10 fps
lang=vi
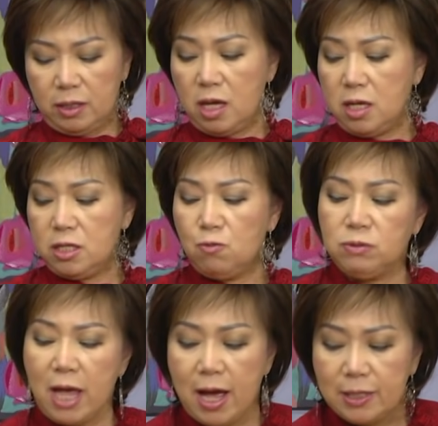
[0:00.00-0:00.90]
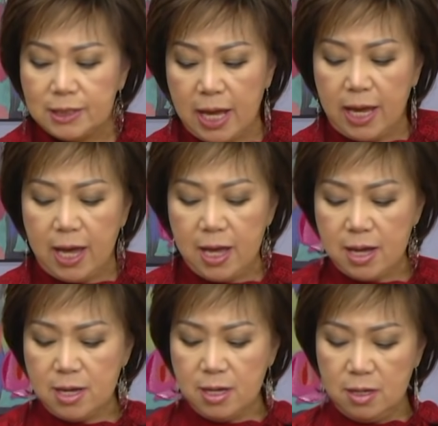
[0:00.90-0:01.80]
thì chúng ta sẽ
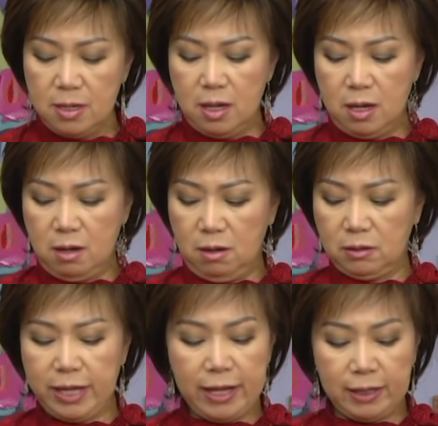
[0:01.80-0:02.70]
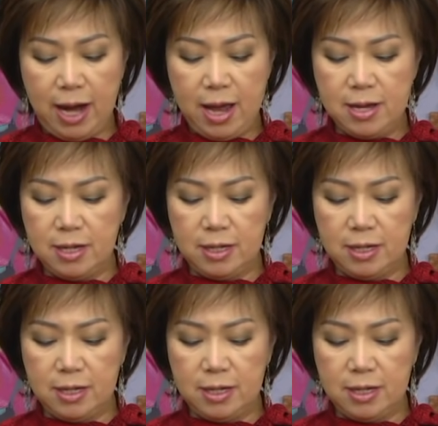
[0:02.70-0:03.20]
à, cắt ra